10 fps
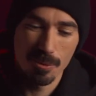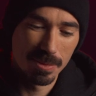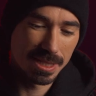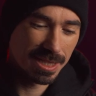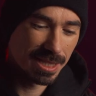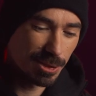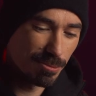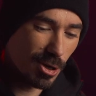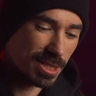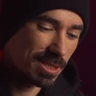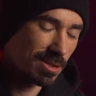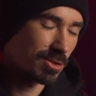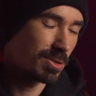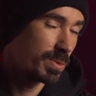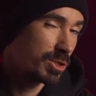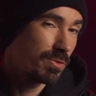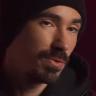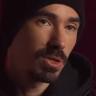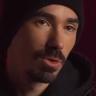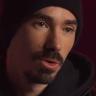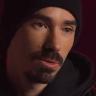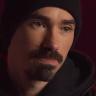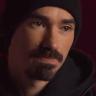uma das melhores decisões, mas ficou